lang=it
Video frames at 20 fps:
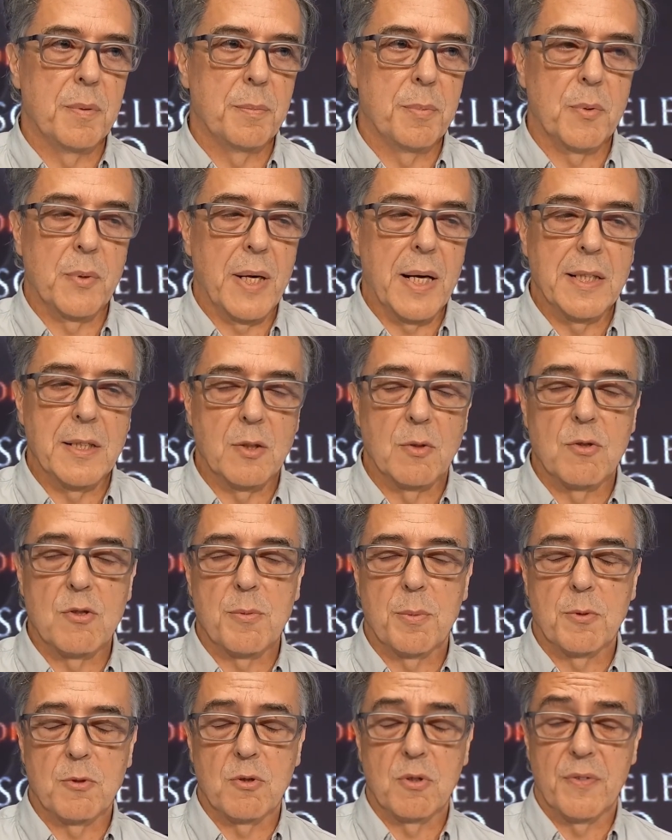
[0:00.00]
più grande dove
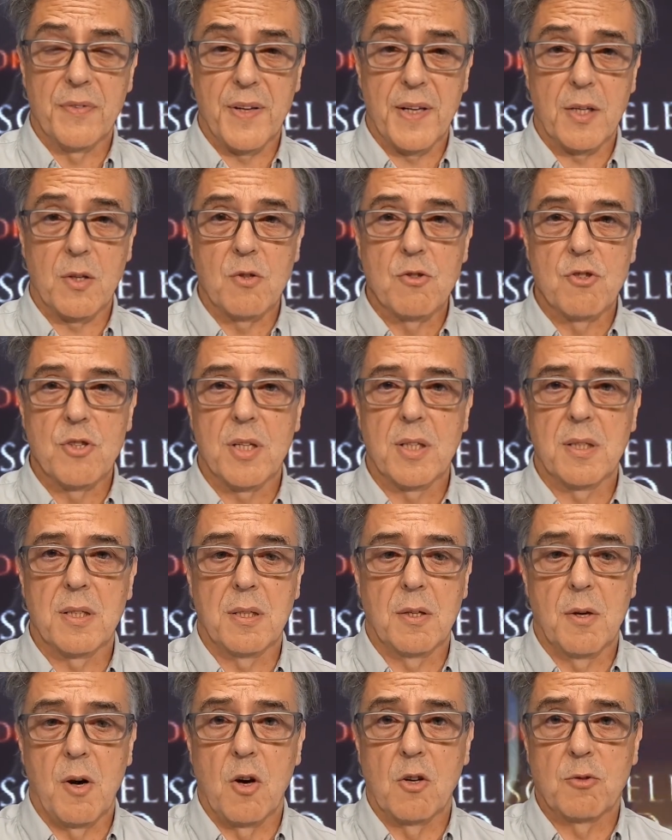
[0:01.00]
si possono fare
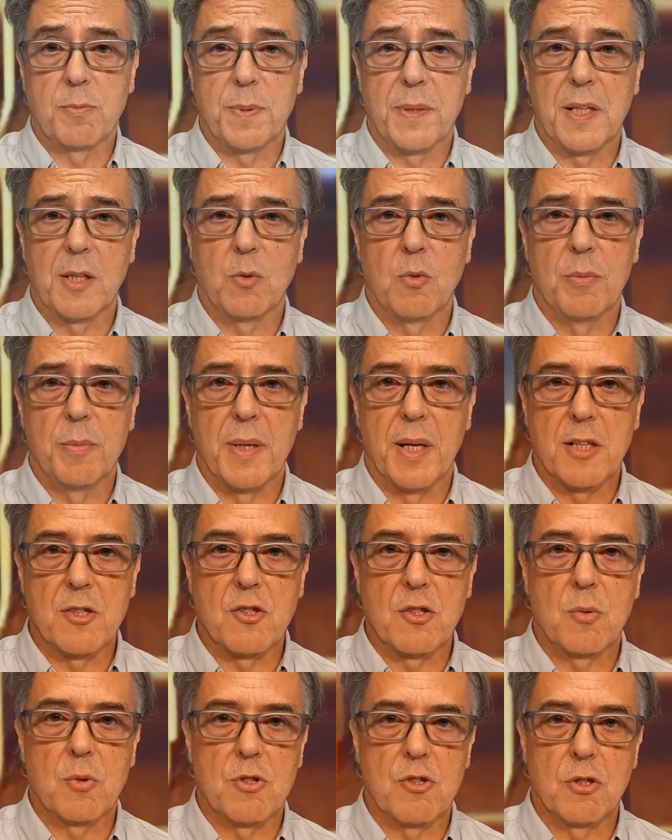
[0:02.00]
concerti, ospita
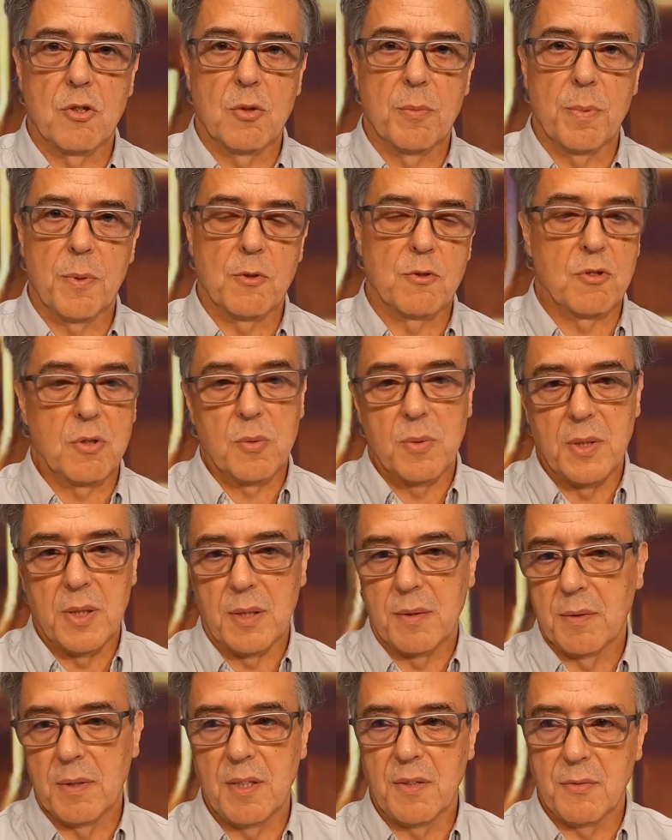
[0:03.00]
2500 posti,
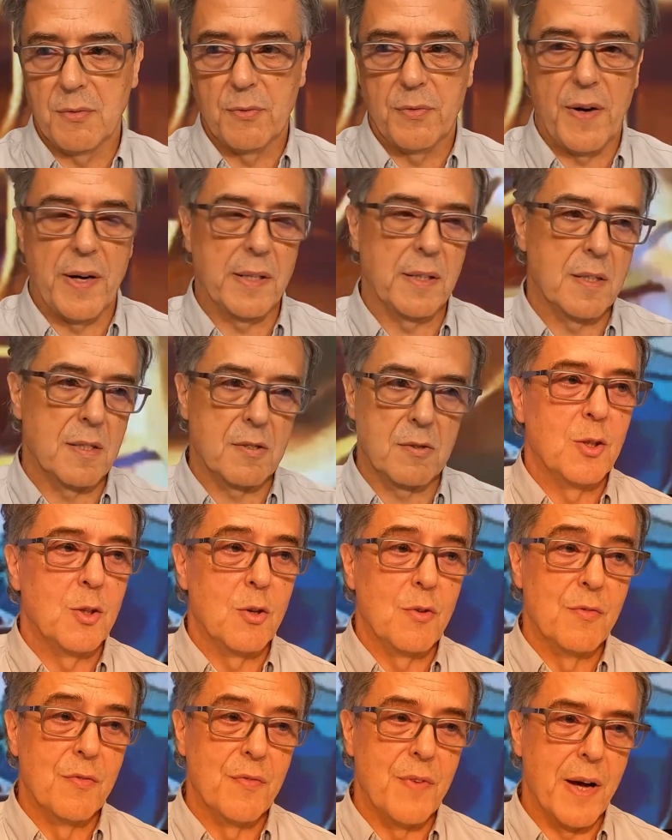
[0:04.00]
quindi i Foo Fighters
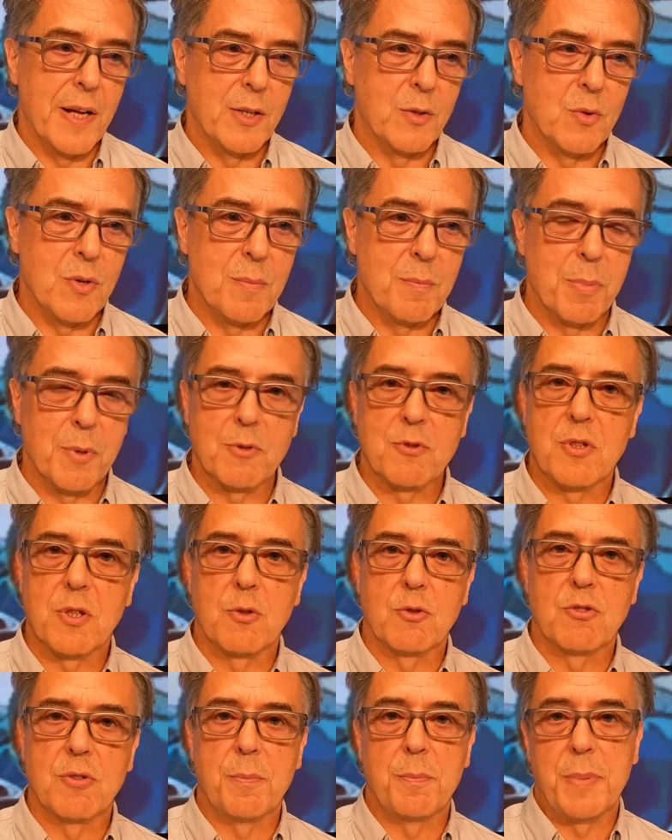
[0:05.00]
non vanno in
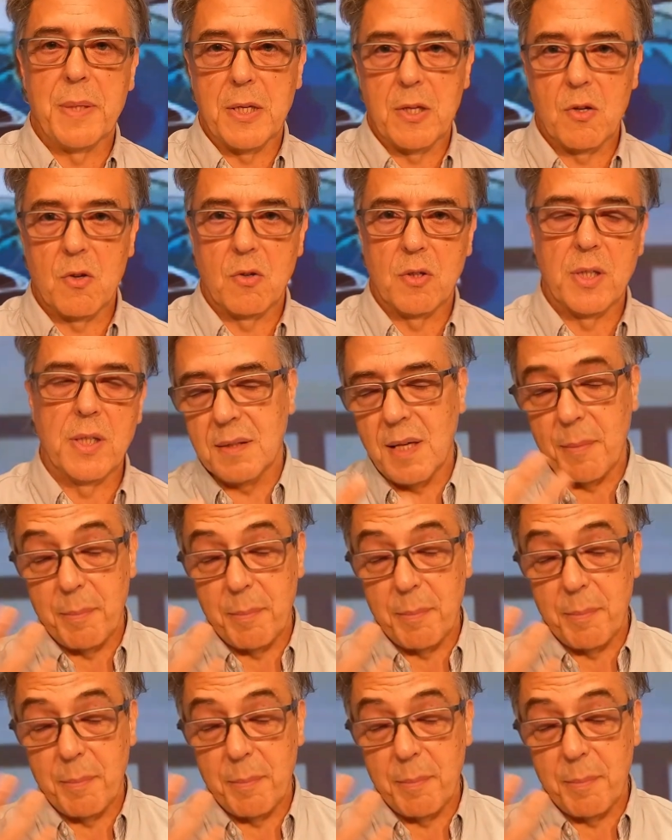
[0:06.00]
posti così piccoli.